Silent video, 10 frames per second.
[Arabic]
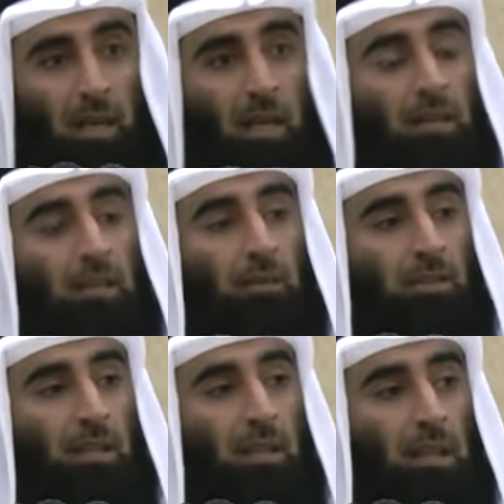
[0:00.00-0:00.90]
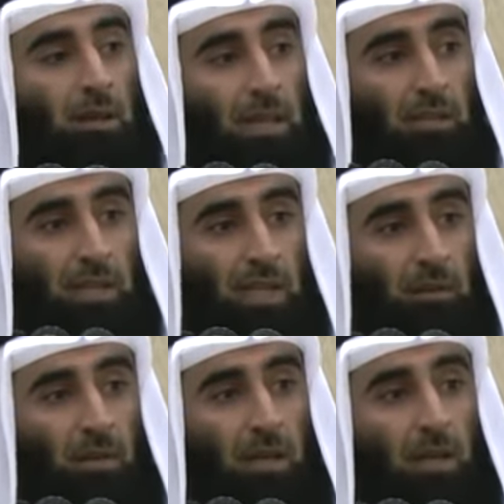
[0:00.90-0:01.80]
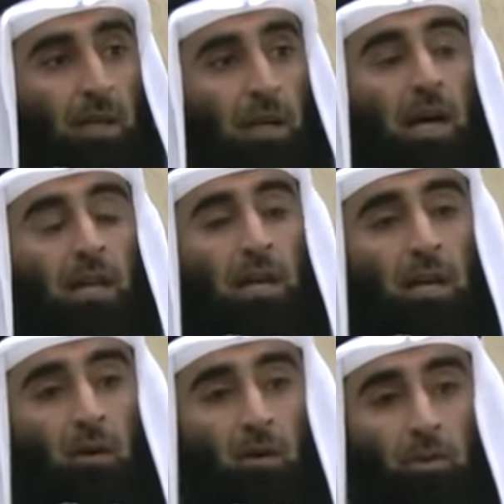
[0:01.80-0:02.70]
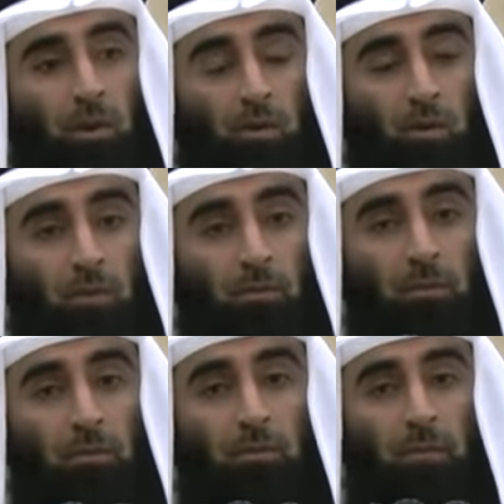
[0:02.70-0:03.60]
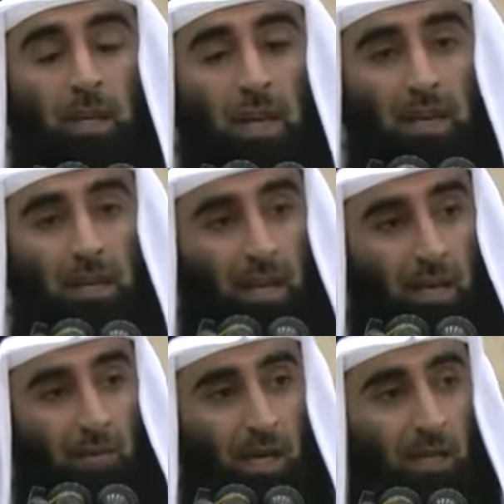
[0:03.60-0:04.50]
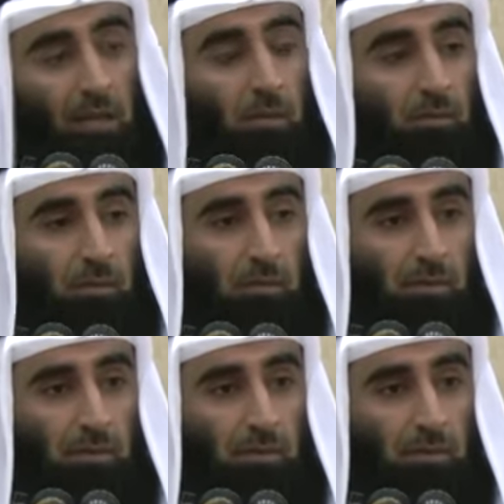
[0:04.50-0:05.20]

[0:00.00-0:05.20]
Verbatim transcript: قال النبي صلى الله عليه وسلم ألا أخبركم بخير أعمالكم